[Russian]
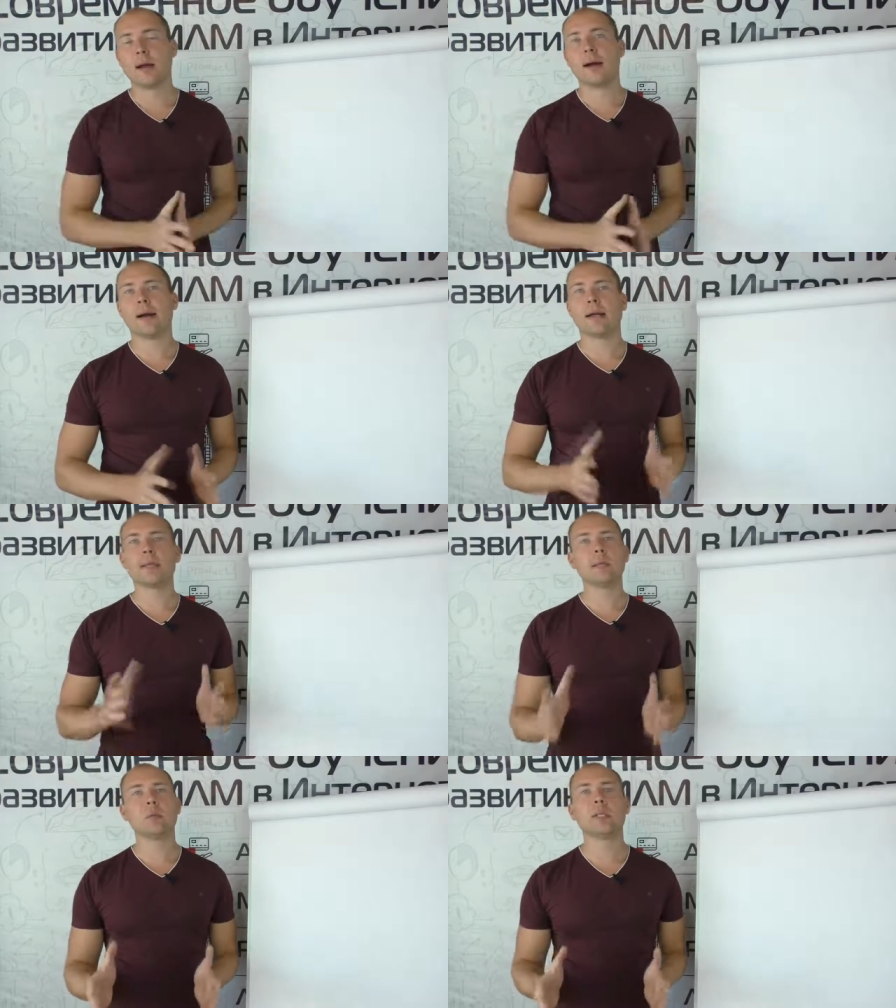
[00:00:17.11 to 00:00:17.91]
а
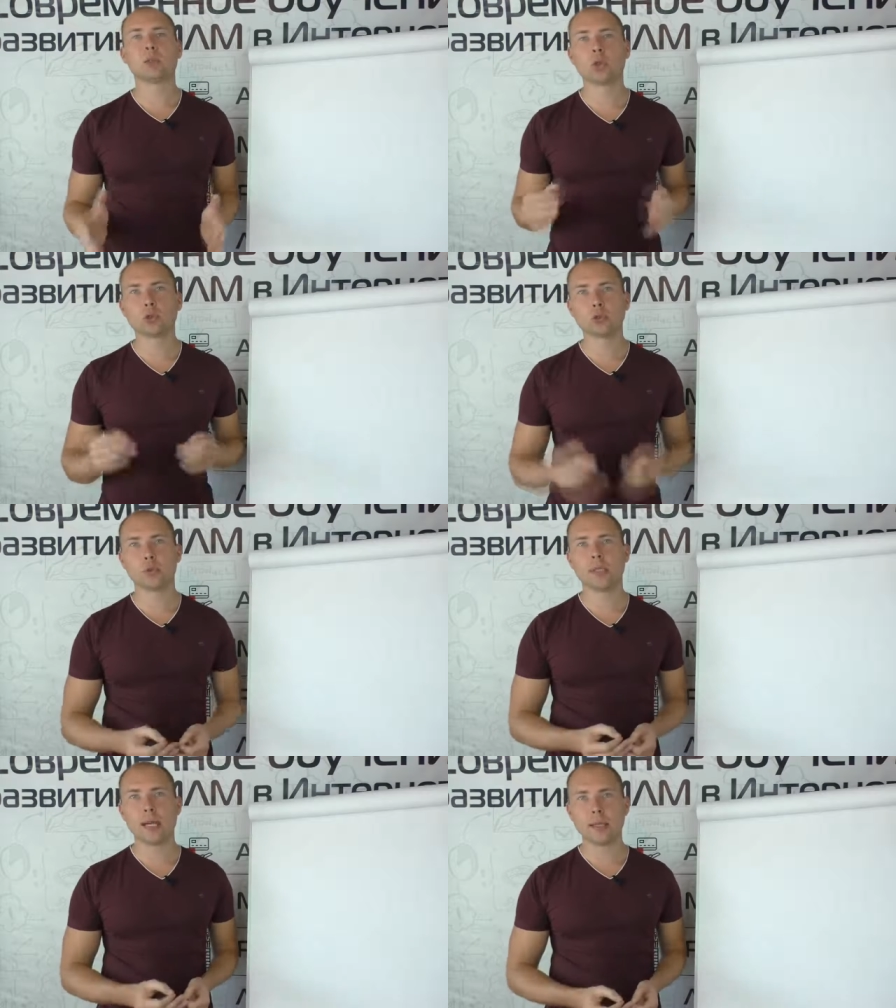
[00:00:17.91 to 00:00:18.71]
это именно то, что
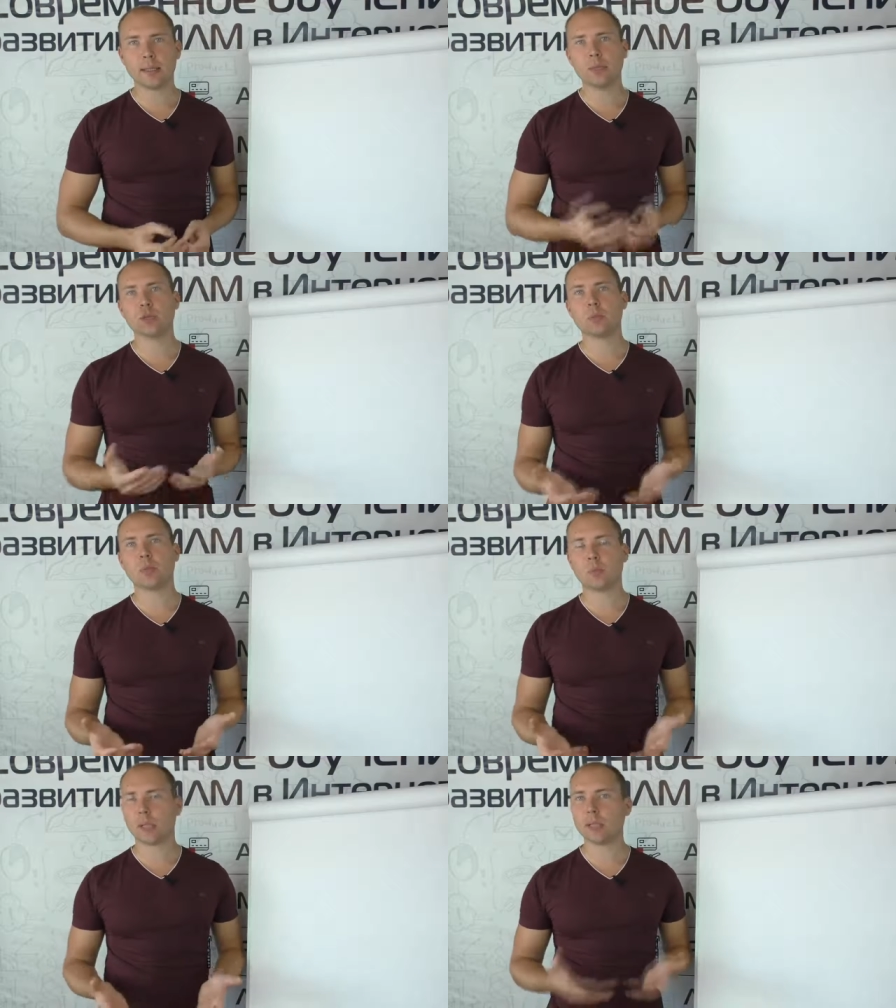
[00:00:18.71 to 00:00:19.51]
я лично
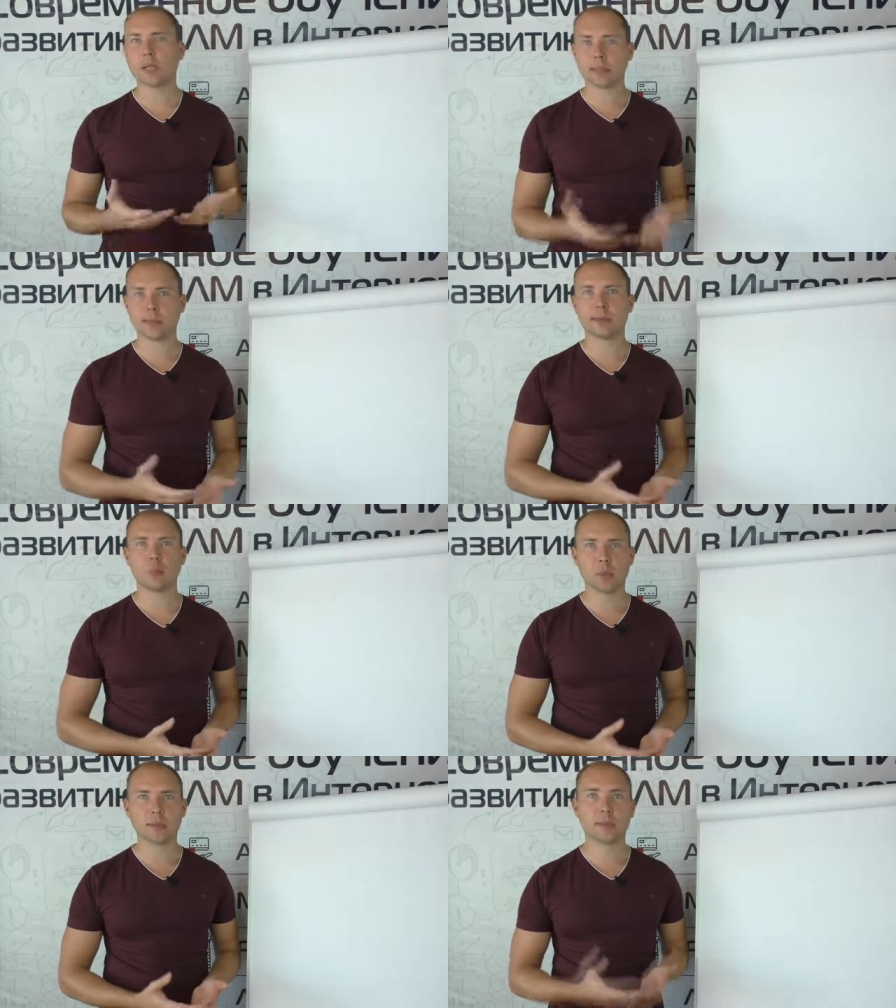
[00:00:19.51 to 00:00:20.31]
применял, когда
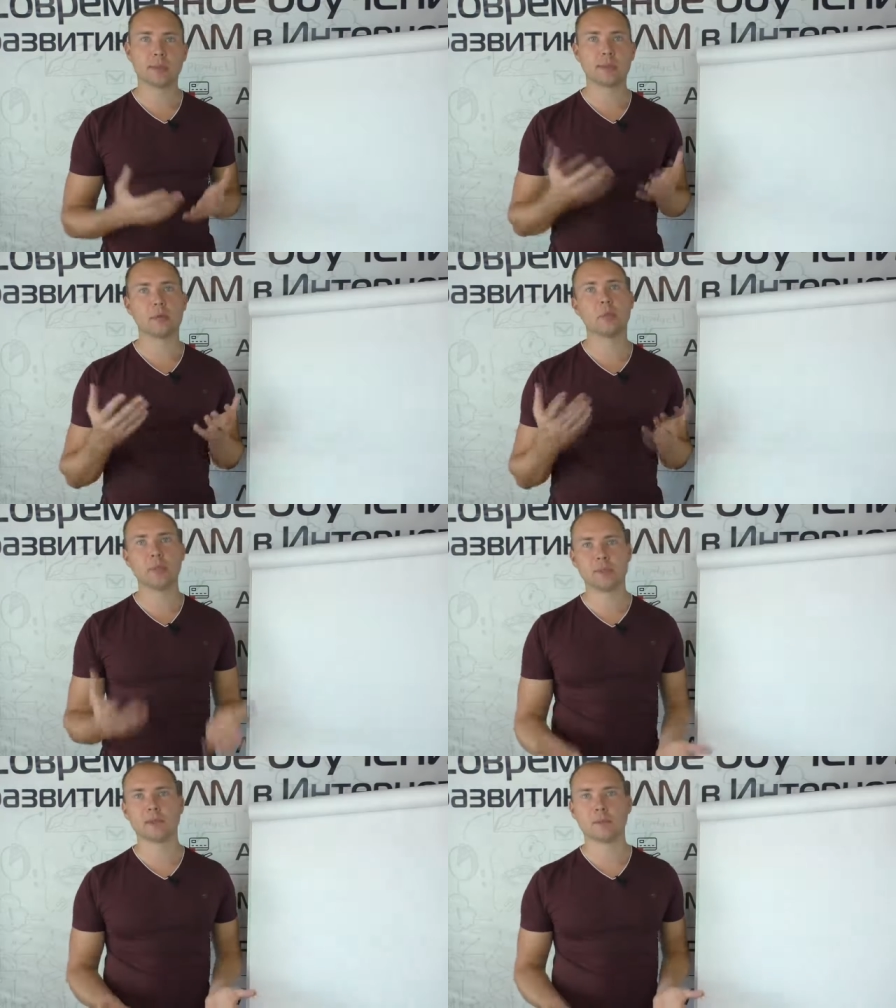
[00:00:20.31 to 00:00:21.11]
занимался сетевым
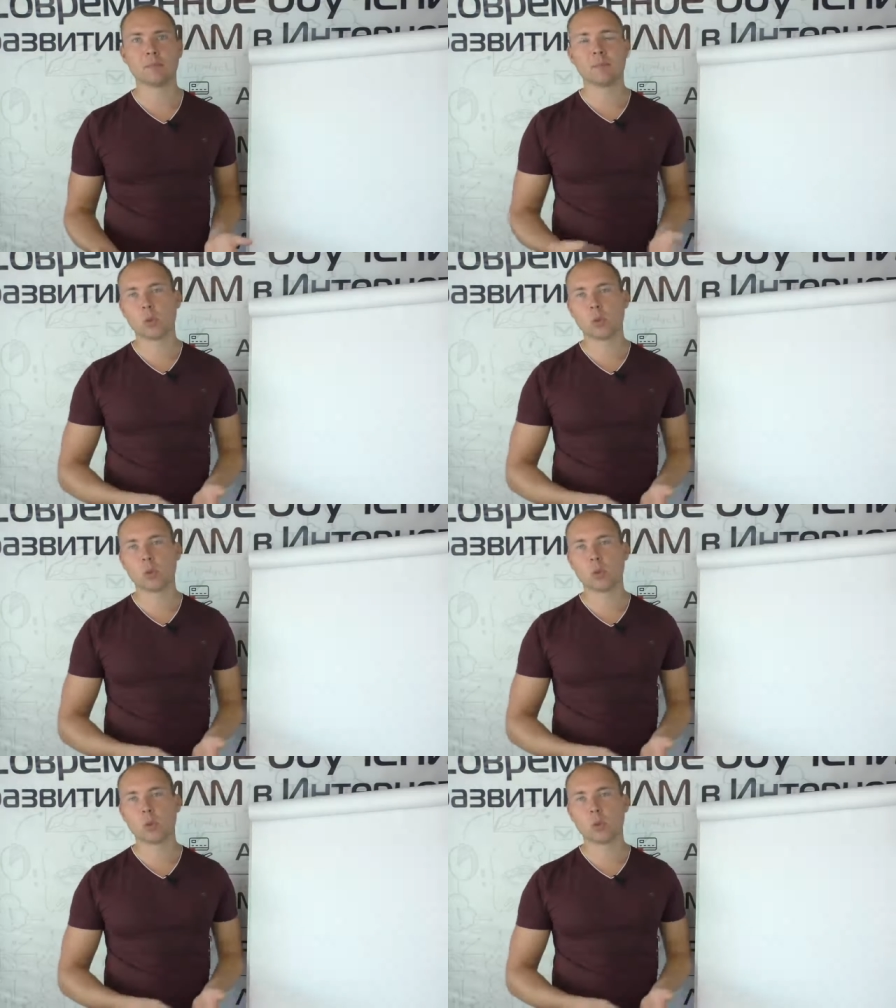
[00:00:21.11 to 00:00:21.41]
бизнесом.